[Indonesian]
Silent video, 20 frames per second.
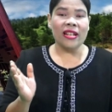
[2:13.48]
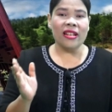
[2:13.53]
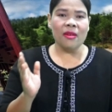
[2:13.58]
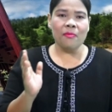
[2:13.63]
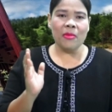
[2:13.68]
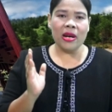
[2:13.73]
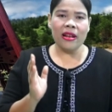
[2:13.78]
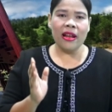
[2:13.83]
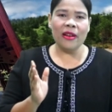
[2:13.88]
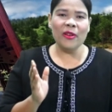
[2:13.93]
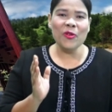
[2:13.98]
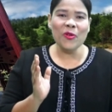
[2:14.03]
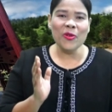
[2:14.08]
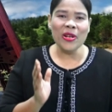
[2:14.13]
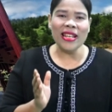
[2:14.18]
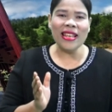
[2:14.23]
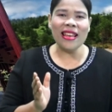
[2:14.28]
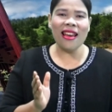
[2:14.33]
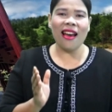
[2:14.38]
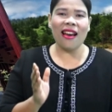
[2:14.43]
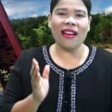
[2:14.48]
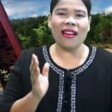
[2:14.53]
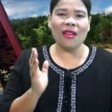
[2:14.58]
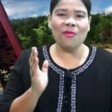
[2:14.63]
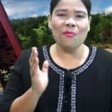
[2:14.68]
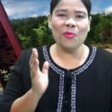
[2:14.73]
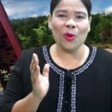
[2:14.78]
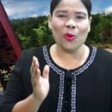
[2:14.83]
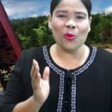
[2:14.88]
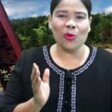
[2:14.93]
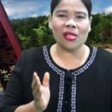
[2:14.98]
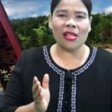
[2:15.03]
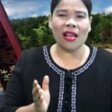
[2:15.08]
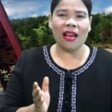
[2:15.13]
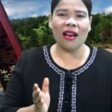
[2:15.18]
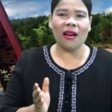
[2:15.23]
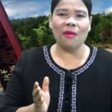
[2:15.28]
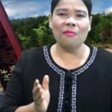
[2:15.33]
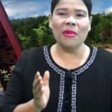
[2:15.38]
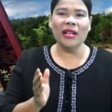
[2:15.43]
di mana dunia akan
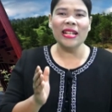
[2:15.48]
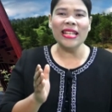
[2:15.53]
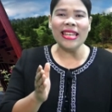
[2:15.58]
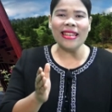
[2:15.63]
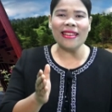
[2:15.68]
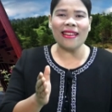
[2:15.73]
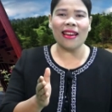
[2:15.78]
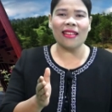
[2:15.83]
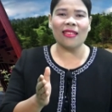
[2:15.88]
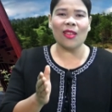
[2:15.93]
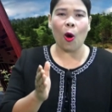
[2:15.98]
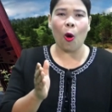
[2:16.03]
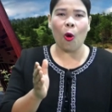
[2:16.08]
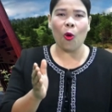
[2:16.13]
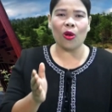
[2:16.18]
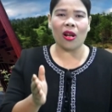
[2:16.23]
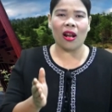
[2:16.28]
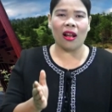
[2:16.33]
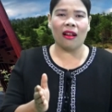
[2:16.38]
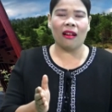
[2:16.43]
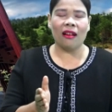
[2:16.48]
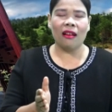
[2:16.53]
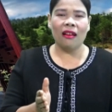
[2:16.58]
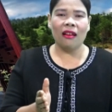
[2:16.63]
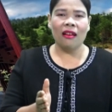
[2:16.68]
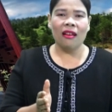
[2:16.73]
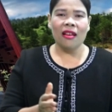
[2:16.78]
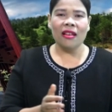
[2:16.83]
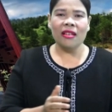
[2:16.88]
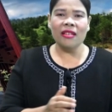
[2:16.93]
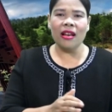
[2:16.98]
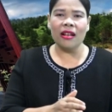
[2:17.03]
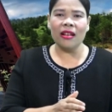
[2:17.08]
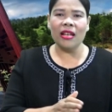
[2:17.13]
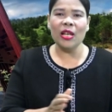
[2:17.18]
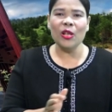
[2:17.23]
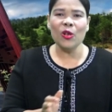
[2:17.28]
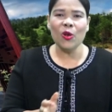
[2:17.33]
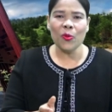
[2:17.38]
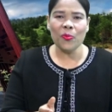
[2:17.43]
berusaha mengikat orang yang
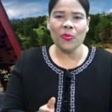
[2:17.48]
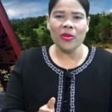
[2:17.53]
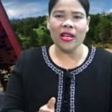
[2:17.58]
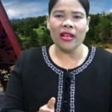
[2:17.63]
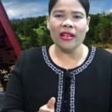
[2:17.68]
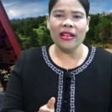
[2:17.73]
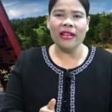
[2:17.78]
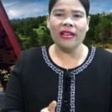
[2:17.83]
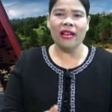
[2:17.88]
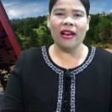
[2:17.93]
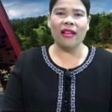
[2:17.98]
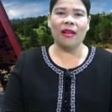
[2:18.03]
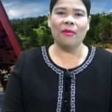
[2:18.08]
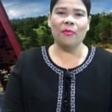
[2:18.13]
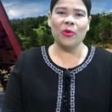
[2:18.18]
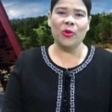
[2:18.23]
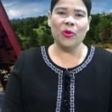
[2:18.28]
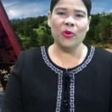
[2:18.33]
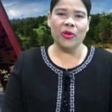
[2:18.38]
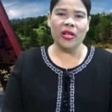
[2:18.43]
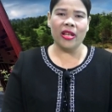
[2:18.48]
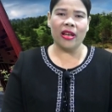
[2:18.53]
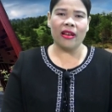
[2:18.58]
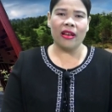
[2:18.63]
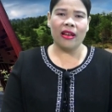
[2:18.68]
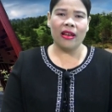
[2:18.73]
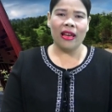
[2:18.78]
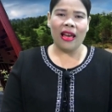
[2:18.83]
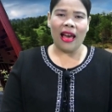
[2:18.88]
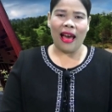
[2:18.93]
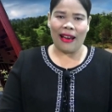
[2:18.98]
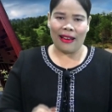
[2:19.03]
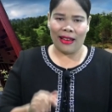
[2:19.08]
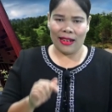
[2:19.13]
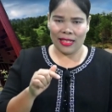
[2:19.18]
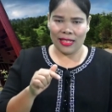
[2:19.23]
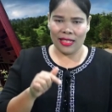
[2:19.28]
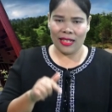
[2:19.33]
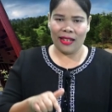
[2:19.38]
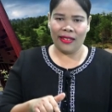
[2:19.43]
hidupnya di dalam dunia
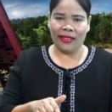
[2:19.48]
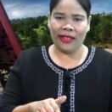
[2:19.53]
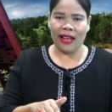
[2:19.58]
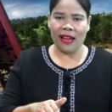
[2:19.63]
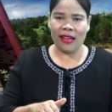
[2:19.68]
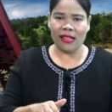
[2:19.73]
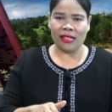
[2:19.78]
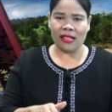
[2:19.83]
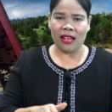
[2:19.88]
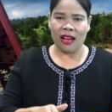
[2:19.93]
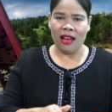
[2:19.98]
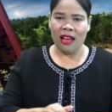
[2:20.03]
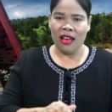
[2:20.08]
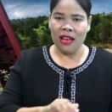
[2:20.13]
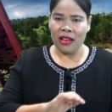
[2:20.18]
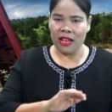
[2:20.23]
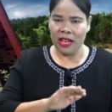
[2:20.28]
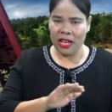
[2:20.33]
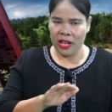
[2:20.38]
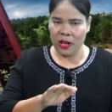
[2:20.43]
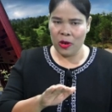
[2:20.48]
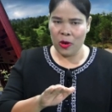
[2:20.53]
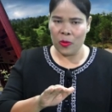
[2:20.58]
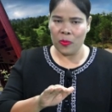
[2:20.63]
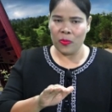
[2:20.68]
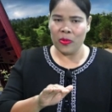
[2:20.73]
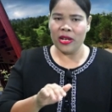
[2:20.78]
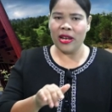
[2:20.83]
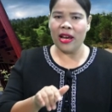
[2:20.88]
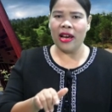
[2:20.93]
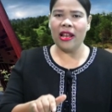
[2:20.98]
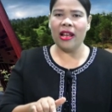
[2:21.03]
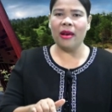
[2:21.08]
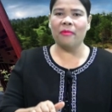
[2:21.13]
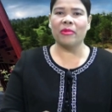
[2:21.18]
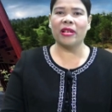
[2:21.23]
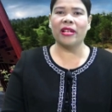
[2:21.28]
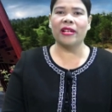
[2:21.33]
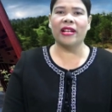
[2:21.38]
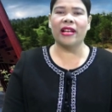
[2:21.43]
agar senantiasa hidup
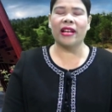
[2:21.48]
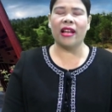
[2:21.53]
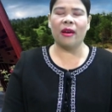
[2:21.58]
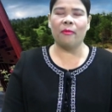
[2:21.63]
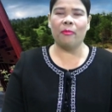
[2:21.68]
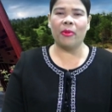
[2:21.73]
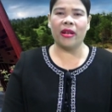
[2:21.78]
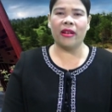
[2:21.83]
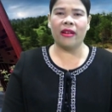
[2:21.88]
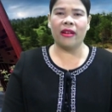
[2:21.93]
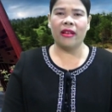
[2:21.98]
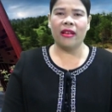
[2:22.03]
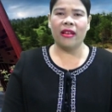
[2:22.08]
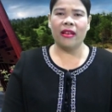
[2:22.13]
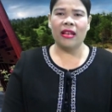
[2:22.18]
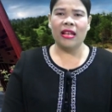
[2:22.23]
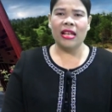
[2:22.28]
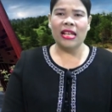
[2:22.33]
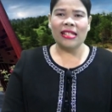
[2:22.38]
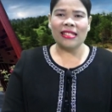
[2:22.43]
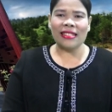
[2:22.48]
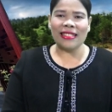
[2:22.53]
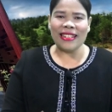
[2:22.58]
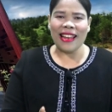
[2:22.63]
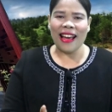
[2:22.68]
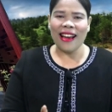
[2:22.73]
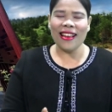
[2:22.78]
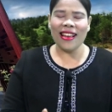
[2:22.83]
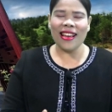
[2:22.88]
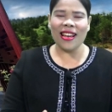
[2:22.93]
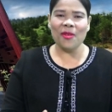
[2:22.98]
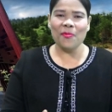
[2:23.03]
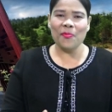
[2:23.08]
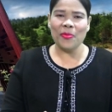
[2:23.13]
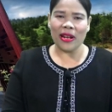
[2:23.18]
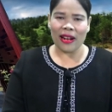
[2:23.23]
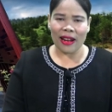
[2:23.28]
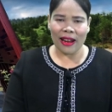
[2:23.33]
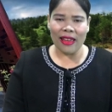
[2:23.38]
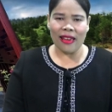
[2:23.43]
dalam kegelapan. Sedangkan
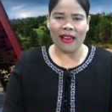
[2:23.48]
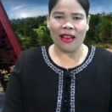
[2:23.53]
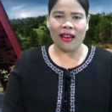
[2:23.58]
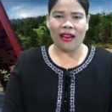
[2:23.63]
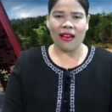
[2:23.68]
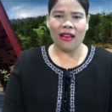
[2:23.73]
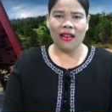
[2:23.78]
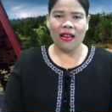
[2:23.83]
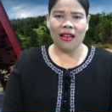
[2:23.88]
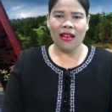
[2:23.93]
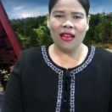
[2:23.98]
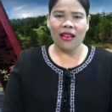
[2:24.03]
mereka